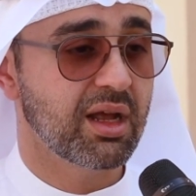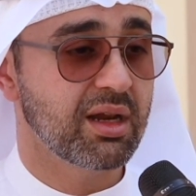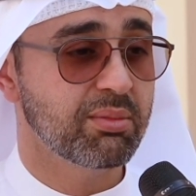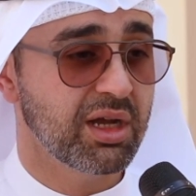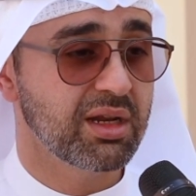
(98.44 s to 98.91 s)

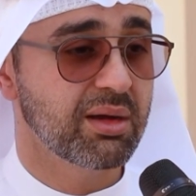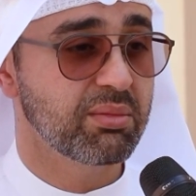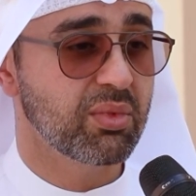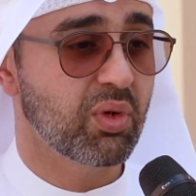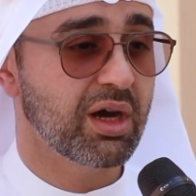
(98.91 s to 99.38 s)

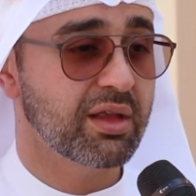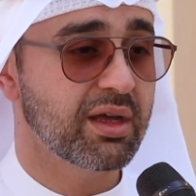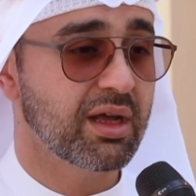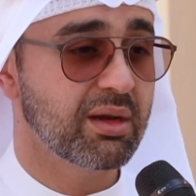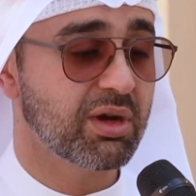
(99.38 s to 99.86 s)
المعلم
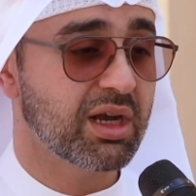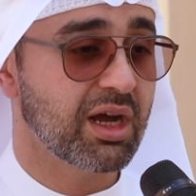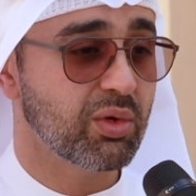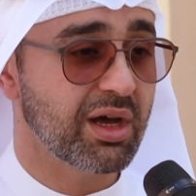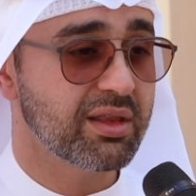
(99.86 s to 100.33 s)
وهذا
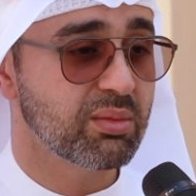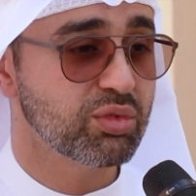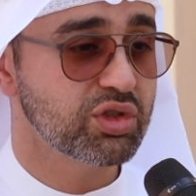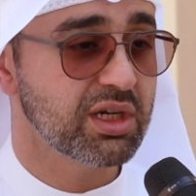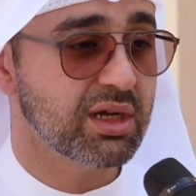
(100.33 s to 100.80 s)
المكان وهذه
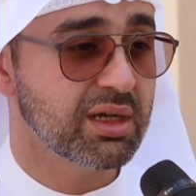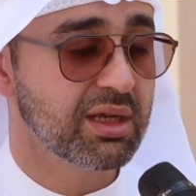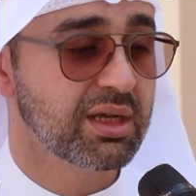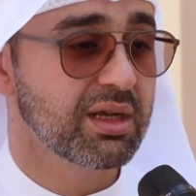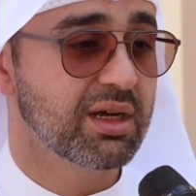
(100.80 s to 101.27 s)
المنشاه